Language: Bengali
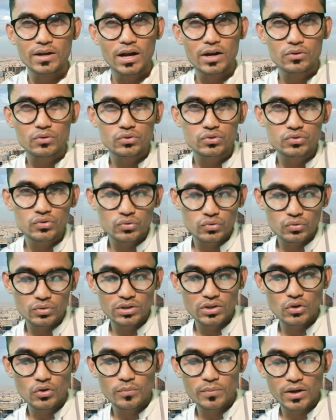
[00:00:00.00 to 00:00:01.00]
আর কোনো নতুন
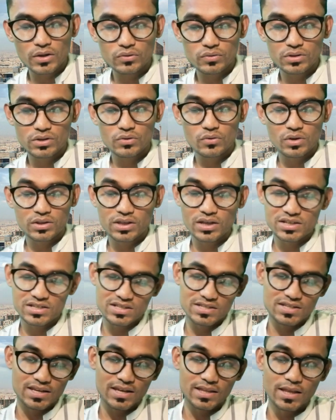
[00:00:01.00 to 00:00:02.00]
নিয়ম কানুনের কথা
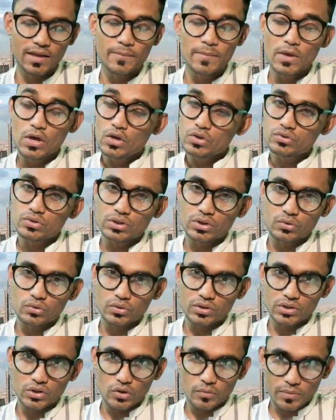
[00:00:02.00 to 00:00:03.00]
এসেছে কিনা যদি কোনো
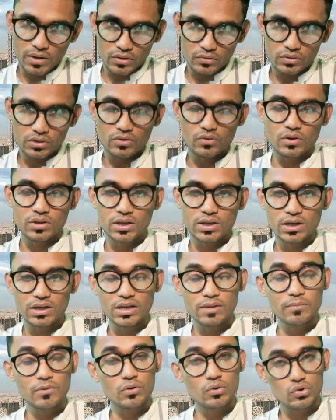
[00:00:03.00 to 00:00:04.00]
নিয়ম কানুনের কথা
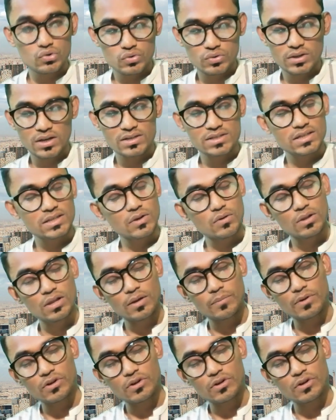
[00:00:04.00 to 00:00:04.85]
কিংবা ঘোষণা আসে তাহলে আমরা